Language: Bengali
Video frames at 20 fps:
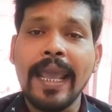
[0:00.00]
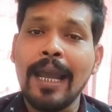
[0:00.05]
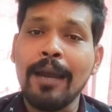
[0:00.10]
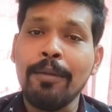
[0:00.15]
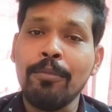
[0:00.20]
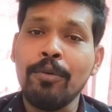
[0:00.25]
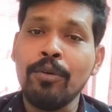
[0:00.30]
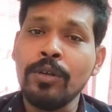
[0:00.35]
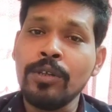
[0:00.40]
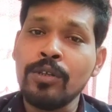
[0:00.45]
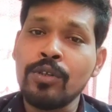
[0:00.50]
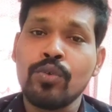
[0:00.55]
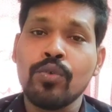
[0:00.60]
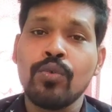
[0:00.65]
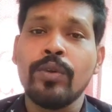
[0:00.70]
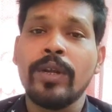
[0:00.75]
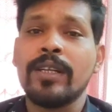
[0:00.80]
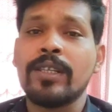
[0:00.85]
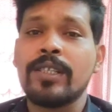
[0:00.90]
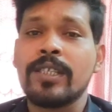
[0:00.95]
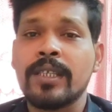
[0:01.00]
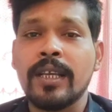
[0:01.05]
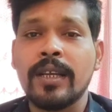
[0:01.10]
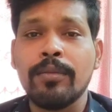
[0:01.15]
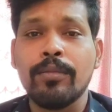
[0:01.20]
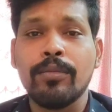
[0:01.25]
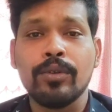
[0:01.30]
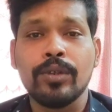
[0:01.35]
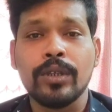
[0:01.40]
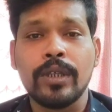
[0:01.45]
এমন স্টুডেন্টসদের
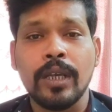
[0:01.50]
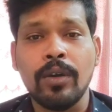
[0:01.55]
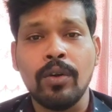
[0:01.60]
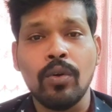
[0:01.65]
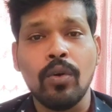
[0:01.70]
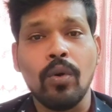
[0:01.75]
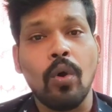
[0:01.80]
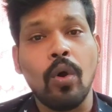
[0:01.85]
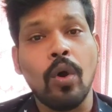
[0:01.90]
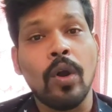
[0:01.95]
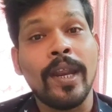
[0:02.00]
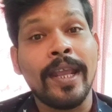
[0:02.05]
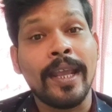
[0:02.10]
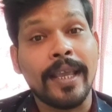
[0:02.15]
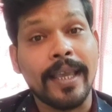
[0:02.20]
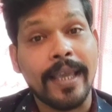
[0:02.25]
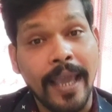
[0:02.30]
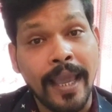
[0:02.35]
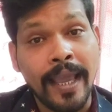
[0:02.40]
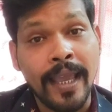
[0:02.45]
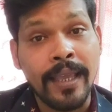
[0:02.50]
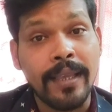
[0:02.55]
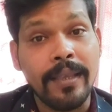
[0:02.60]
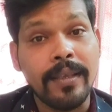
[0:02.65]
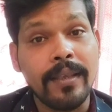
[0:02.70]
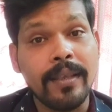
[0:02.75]
মধ্যেও অনেকেই